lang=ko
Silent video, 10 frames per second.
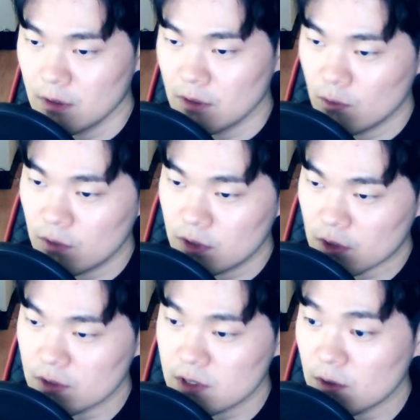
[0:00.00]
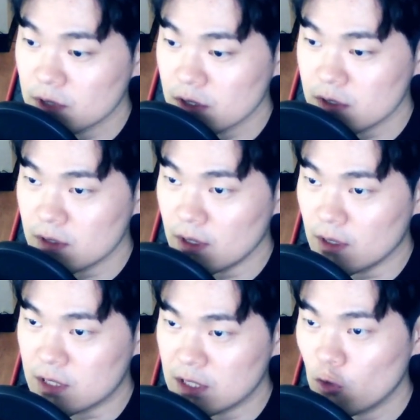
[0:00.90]
오히려 정신 없었을
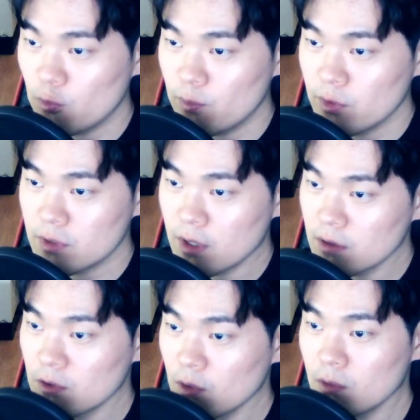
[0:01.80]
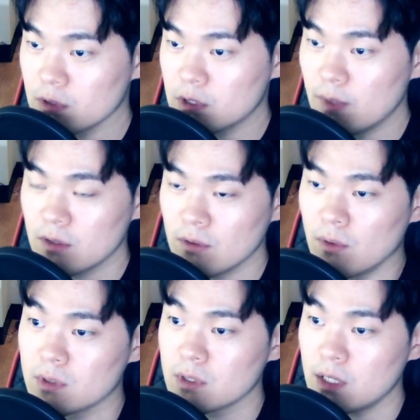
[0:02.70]
때 지나고 보면 내가 그거를 그만한걸
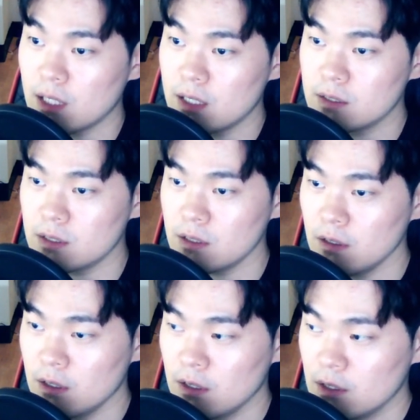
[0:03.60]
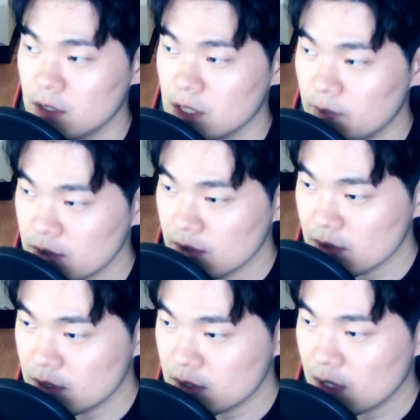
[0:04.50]
어떻게 다 했지
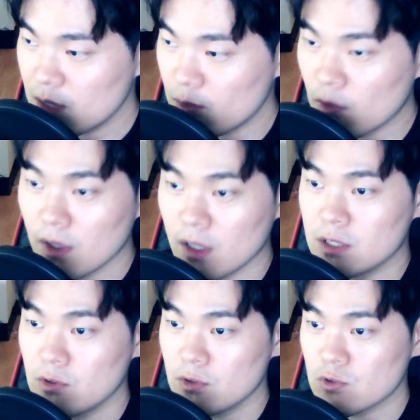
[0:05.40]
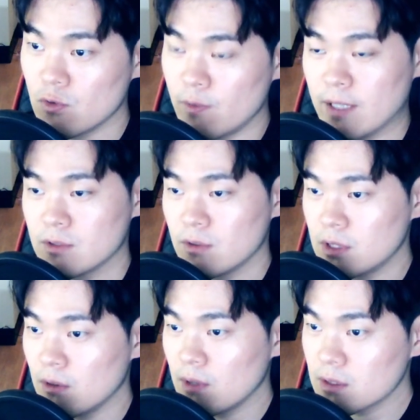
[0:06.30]
싶었었을 때 뭔가가 이루어지고 발전이
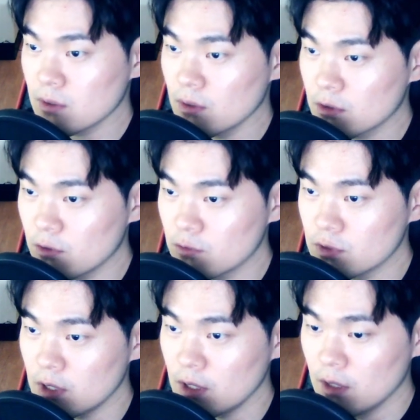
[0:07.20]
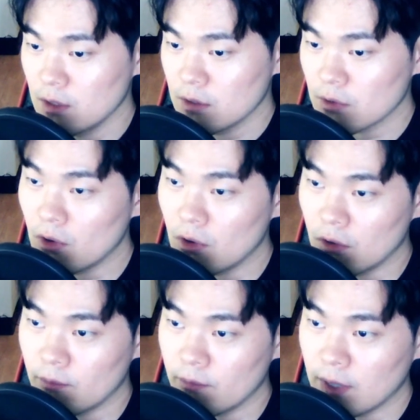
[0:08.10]
일어났던 경우들이
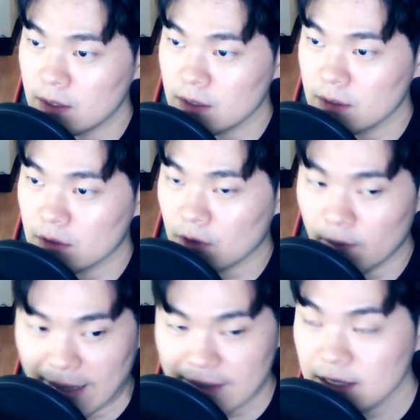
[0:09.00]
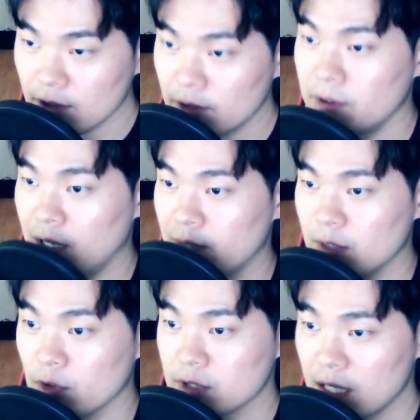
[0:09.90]
더 더 많을 거예요 아마
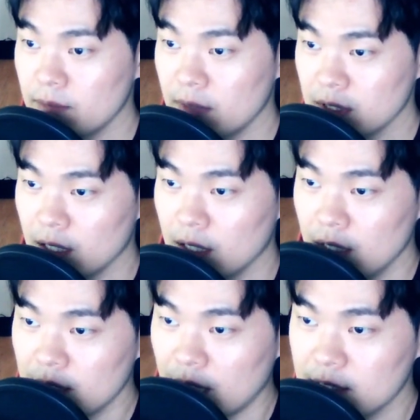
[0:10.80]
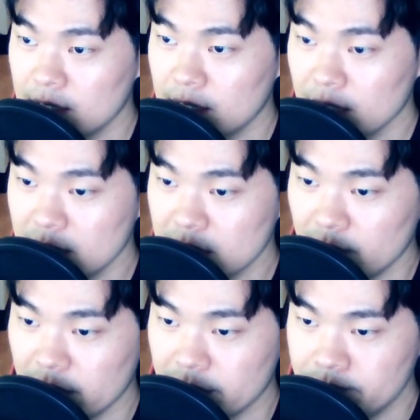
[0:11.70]
뭐 사람마다 다르기는
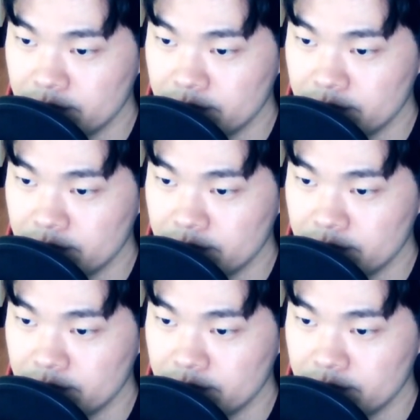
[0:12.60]
하겠지만